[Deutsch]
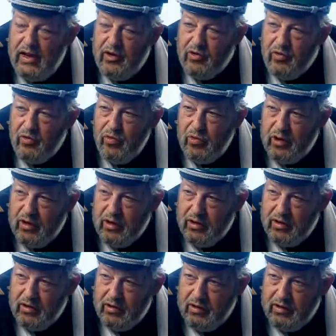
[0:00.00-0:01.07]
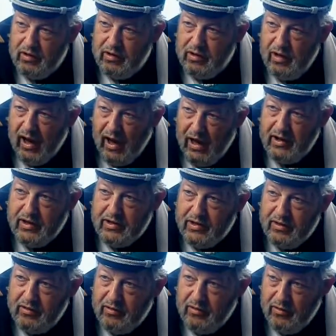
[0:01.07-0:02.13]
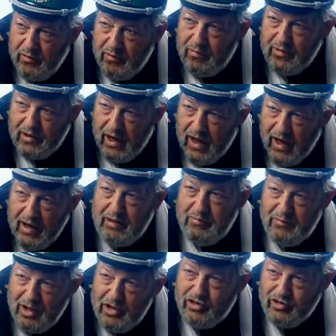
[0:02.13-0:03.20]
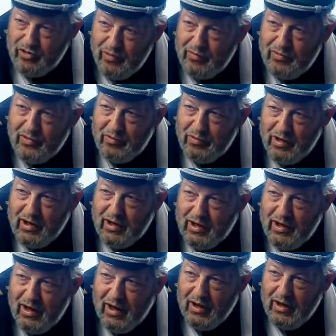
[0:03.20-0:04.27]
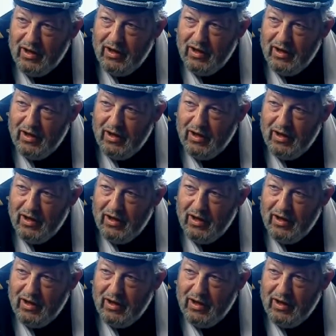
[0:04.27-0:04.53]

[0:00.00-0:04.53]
eine Kugel ja. reicht, um einen Menschen umzubringen, ja.